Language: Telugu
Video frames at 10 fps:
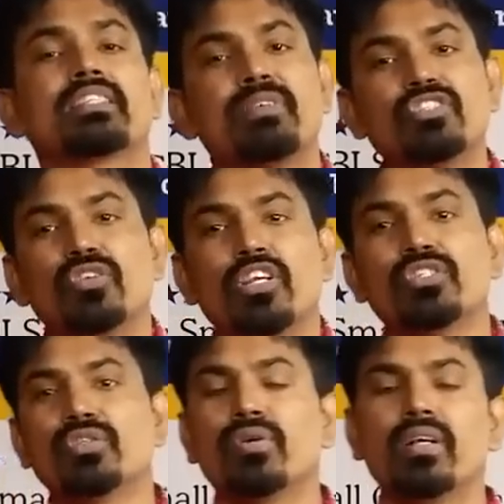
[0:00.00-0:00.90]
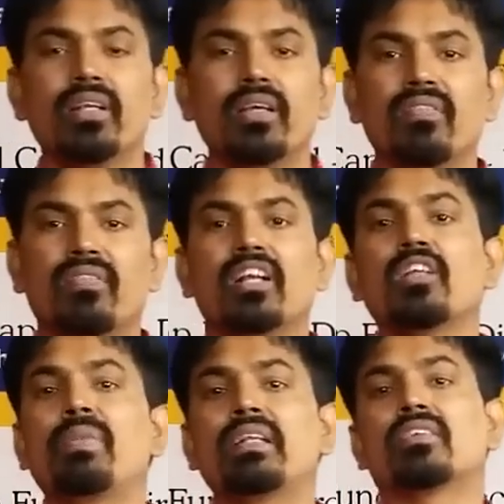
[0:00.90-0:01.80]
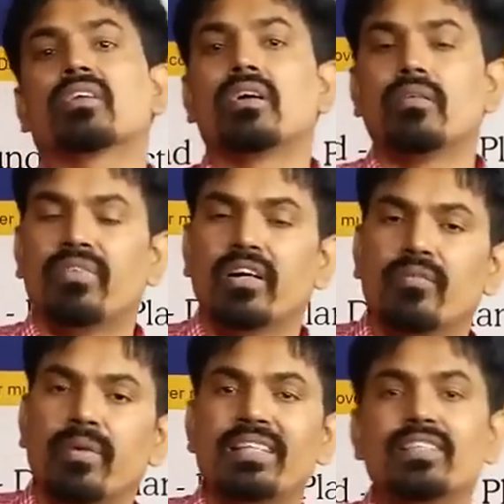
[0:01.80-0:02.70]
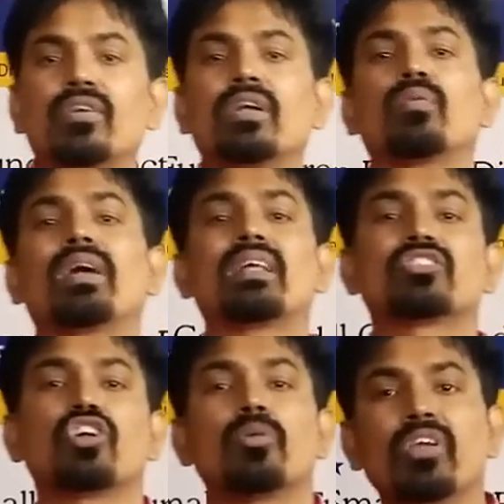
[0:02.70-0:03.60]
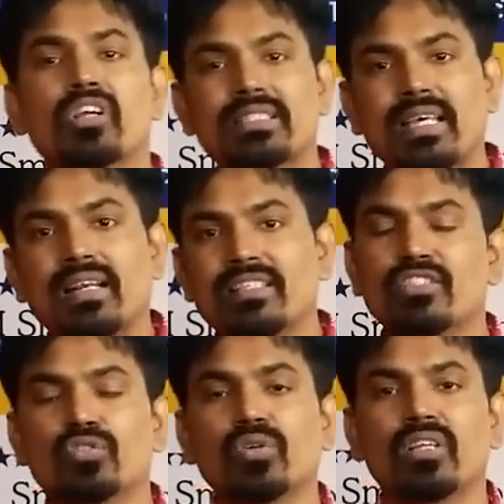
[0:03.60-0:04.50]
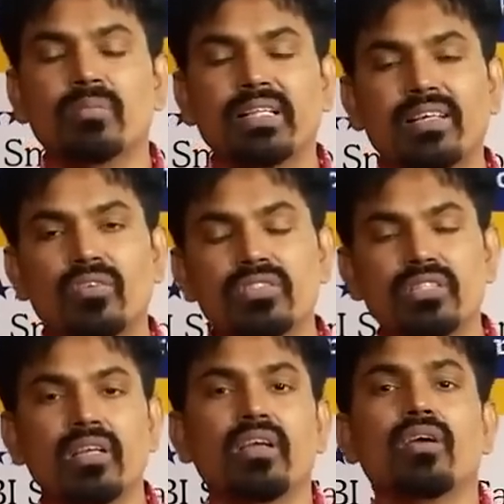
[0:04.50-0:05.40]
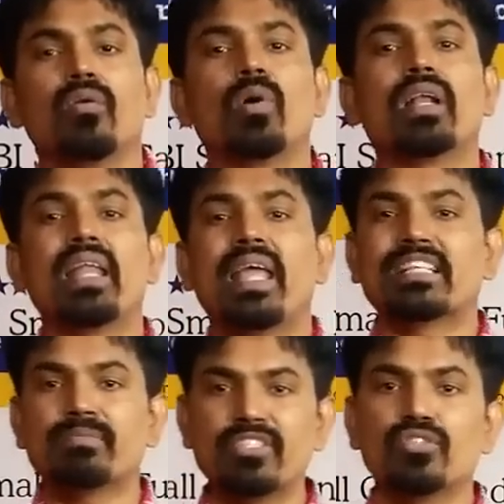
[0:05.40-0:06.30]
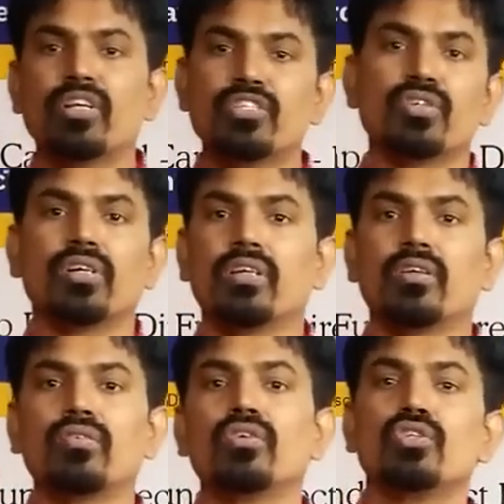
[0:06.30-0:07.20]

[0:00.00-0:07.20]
ఎక్స్పెన్సివ్ రేషియో అంటే ఫండ్ మేనేజర్ ఫండ్ మేనేజర్ అండ్ వాళ్ళ స్టాప్ యొక్క శాలరీస్ తీసుకుంటారు మీ దగ్గర నుంచి వాటిని ఎక్స్పెన్స్ రేషియో అంటారు